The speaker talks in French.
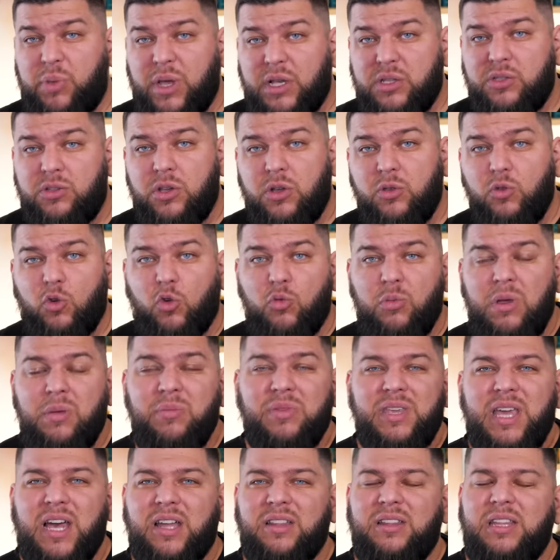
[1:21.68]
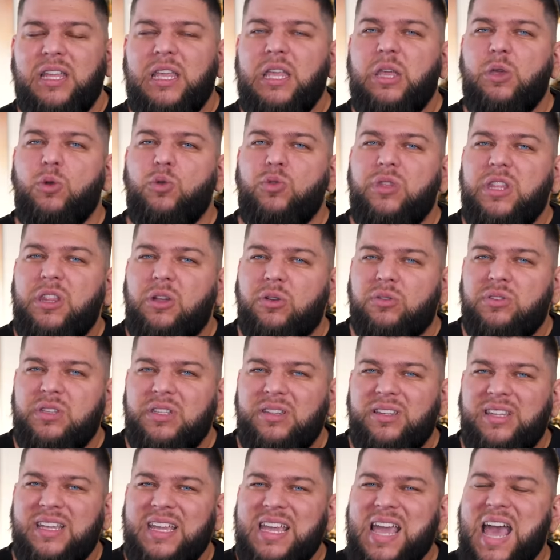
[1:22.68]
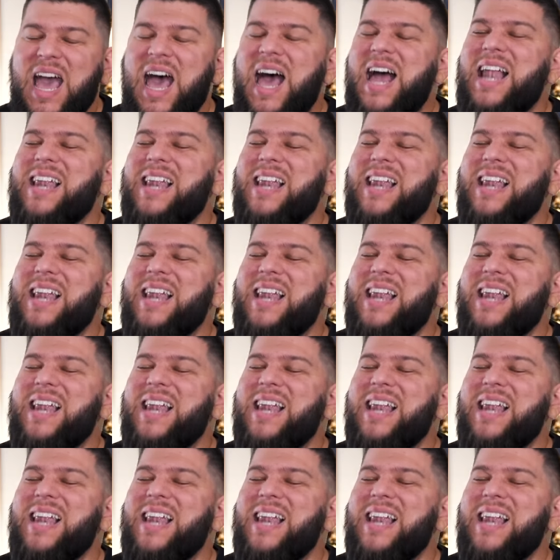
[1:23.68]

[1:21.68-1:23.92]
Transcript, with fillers: personnes ont même gardé une identité